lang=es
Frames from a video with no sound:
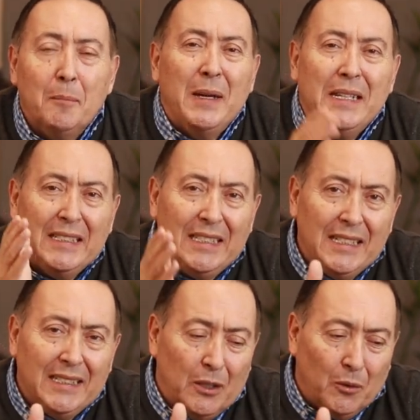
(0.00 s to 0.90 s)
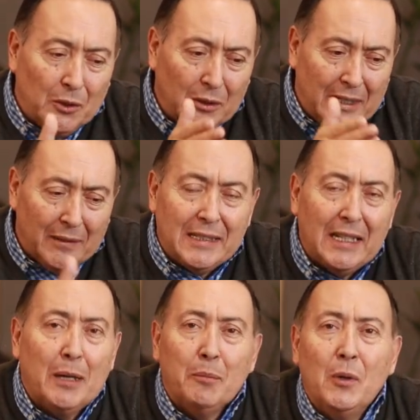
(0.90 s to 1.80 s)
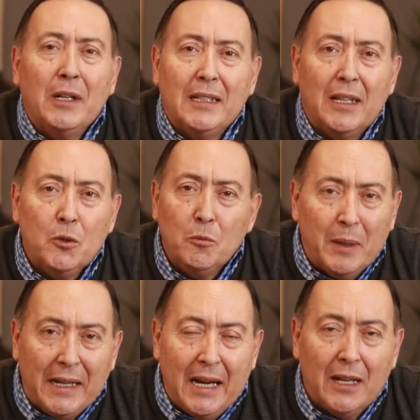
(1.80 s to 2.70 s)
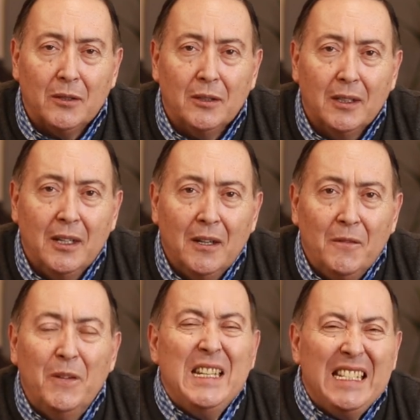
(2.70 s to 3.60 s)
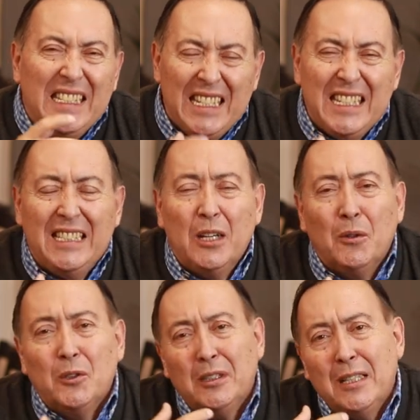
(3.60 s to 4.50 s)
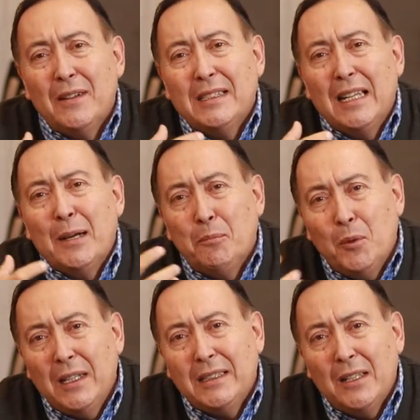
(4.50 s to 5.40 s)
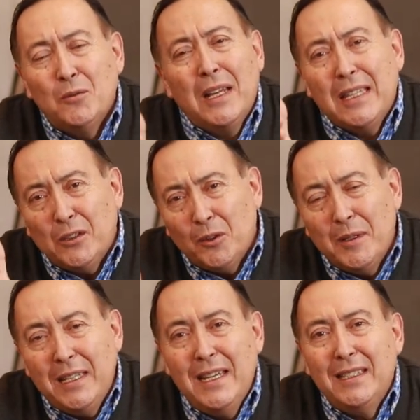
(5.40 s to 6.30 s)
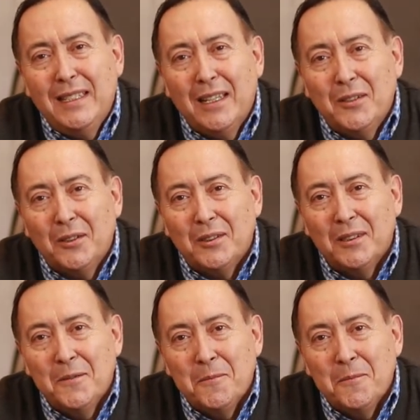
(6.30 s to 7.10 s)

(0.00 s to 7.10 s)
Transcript: Venciste cuando estabas a las puertas de un pecado. Venciste cuando estabas a las puertas de una desobediencia a Dios.